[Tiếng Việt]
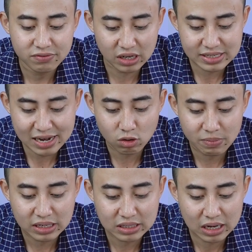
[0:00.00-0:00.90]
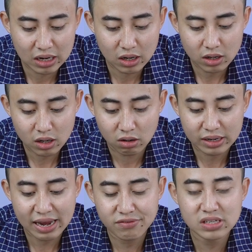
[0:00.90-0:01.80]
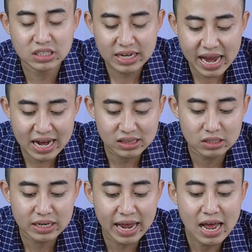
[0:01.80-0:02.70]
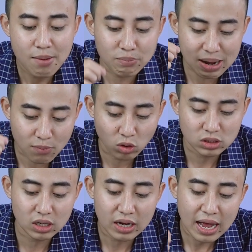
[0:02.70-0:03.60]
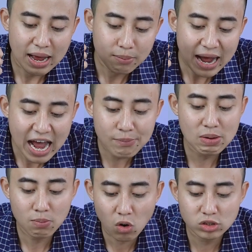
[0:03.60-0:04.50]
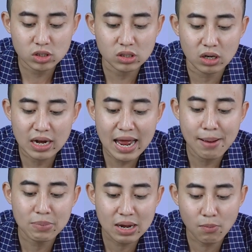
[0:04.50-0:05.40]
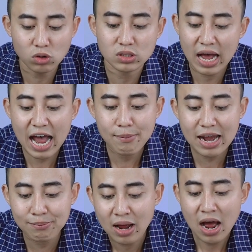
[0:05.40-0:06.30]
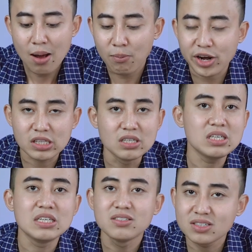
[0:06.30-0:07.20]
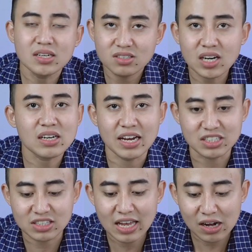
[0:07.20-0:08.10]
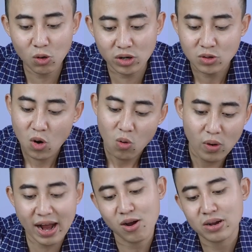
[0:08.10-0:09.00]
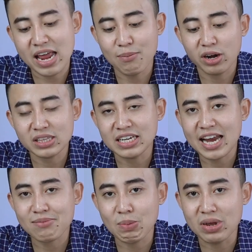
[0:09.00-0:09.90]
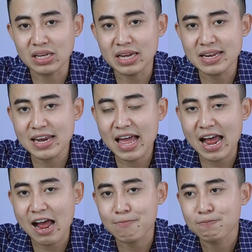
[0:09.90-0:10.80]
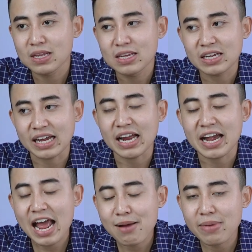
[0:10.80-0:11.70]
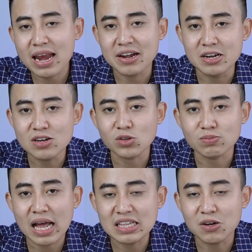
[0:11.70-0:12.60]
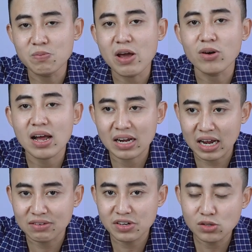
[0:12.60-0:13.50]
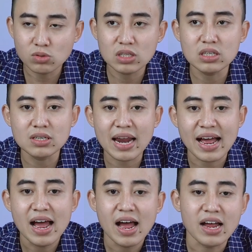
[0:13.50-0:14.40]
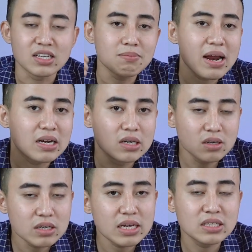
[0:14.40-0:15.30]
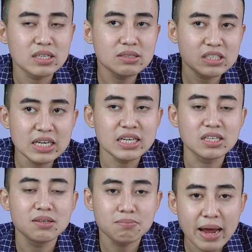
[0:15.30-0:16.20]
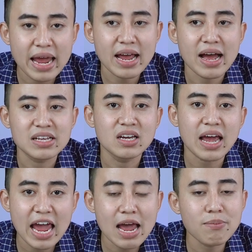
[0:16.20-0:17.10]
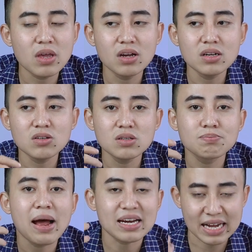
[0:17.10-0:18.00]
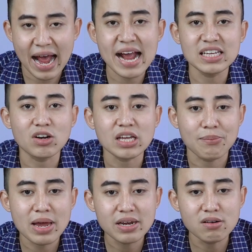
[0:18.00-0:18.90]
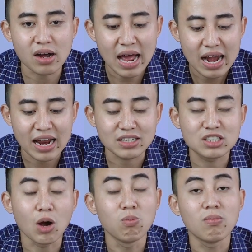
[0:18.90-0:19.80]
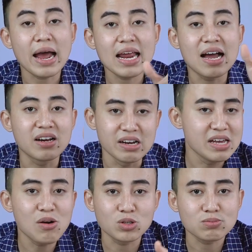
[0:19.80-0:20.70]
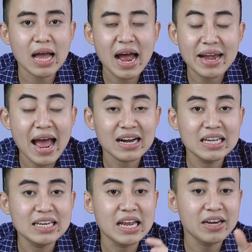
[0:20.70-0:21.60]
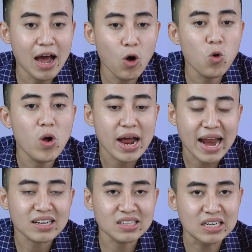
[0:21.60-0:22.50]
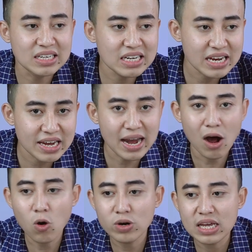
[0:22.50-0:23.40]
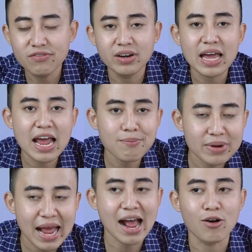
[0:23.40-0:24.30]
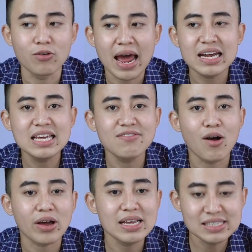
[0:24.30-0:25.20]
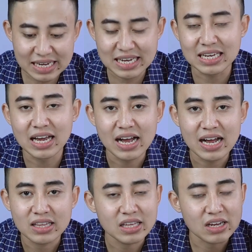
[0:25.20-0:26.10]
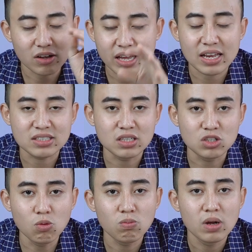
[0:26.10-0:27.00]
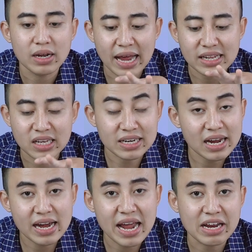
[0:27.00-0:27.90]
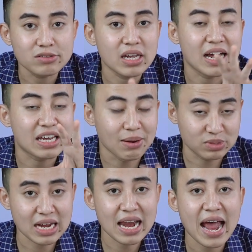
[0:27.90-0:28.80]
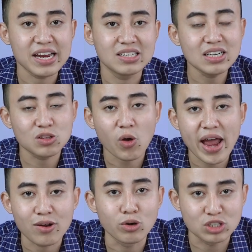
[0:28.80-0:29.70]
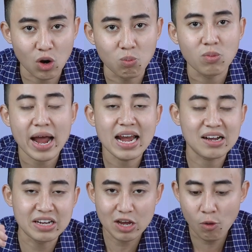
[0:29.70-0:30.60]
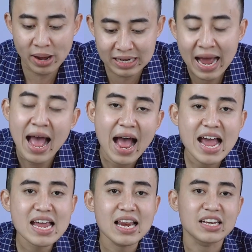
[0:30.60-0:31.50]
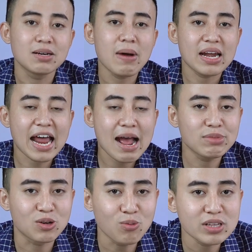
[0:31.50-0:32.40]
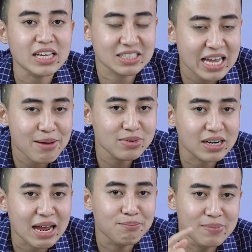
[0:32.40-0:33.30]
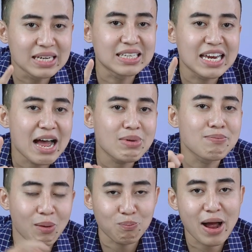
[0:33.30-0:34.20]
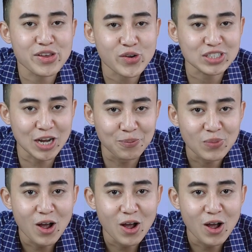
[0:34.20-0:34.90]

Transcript: Thời gian của mình ở cái vị trí này là từ ngày 11 giờ 21 cho tới là 11 giờ 25 mọi thứ thì rất rất là chính xác luôn wow đây là một cái tính năng mà mình nghĩ là kể cả nam hay là nữ của chúng ta thì cũng đều rất là cần ví dụ như là à, những bạn nữ đi những chị những mẹ hay những em những bạn gái thì có thể biết được là chồng hay là người yêu của chúng ta đang đi đến đâu đã từng đi đến đâu đi với em nào đã đi vào cái gì thì có thể là sử dụng cái tính năng này để có thể là kiểm tra lại chiếc điện thoại của chồng hay là người yêu mình hay là những bạn nam thì cũng có thể xem được là mình đã bị mọc bao nhiêu cái sưng